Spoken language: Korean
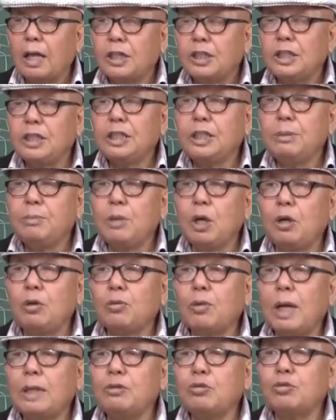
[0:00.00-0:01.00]

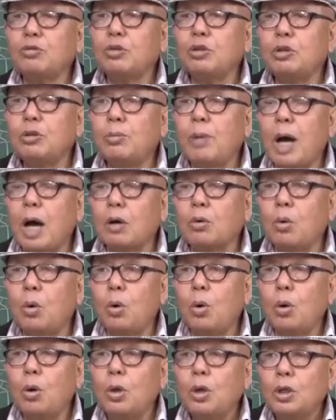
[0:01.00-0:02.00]
심혈관 수술을
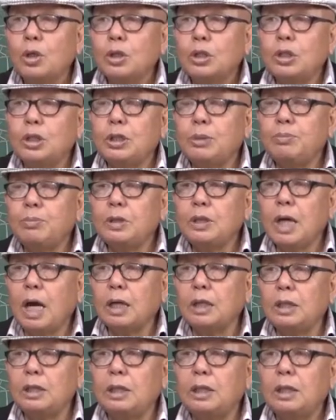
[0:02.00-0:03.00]
받고
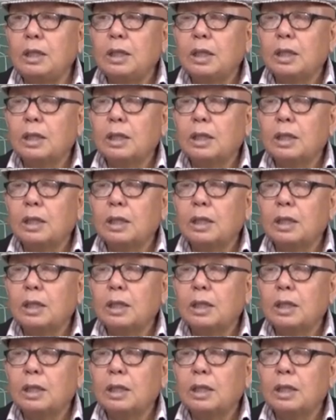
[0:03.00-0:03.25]
심장을